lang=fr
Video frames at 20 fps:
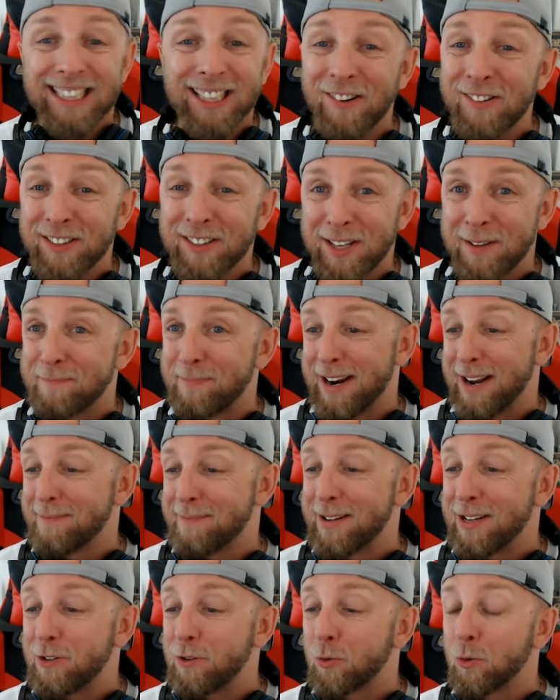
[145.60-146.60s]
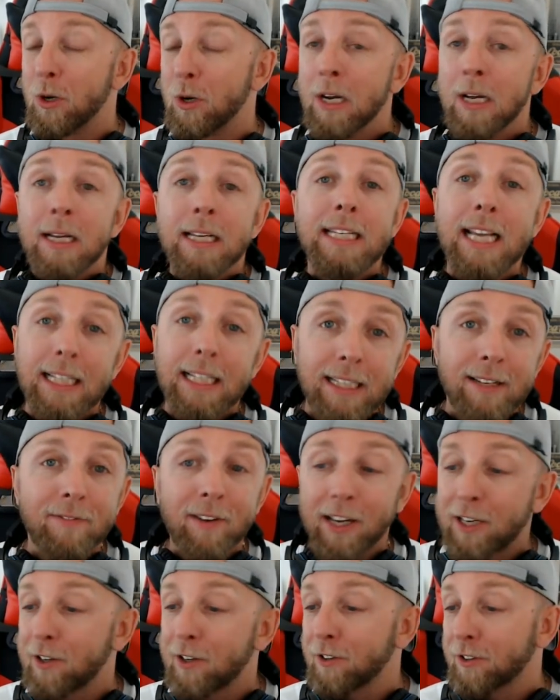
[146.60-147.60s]
c'est pas là-bas du tout. Il y a des
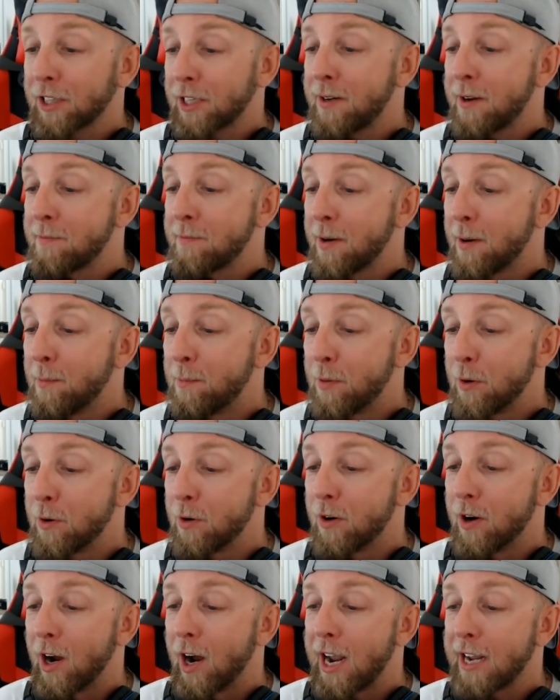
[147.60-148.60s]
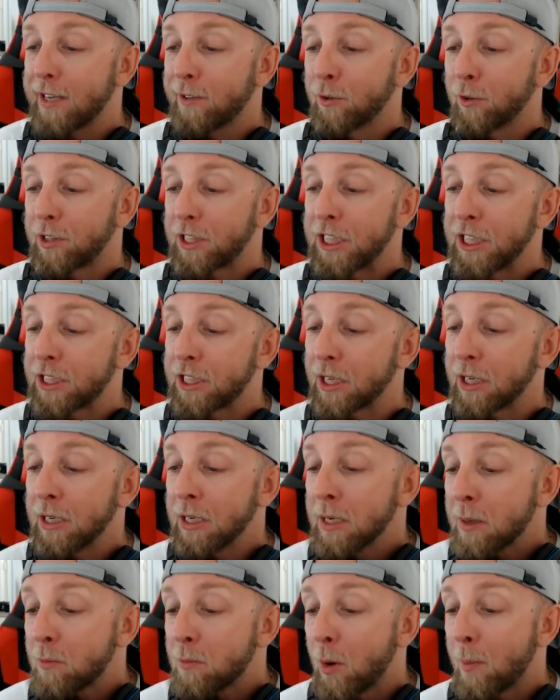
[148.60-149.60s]
fréquences quand même un peu euh, exotiques.
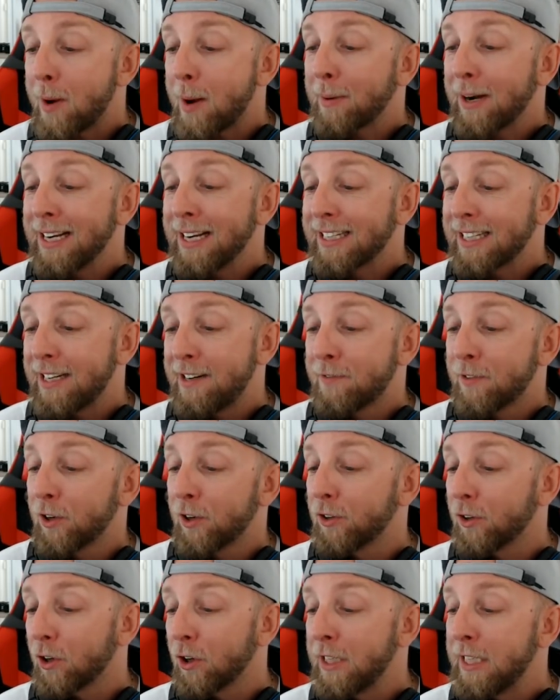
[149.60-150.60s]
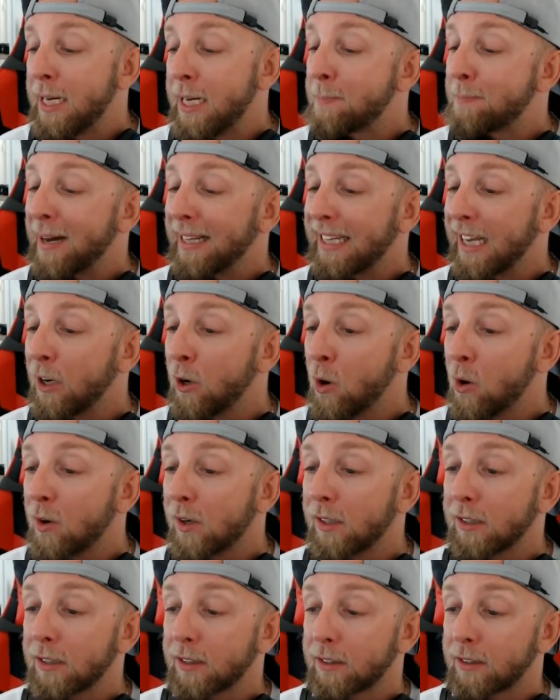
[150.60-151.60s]
Bon, bah après, le téléphone, hein, il est pas dingo.
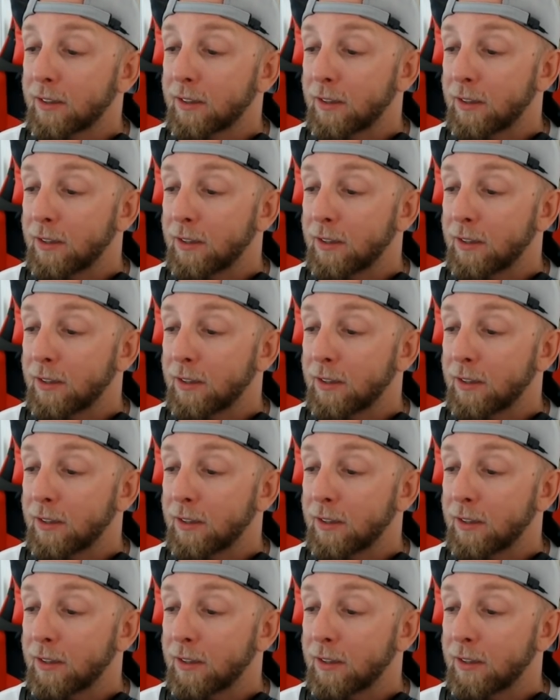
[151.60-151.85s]
Hein.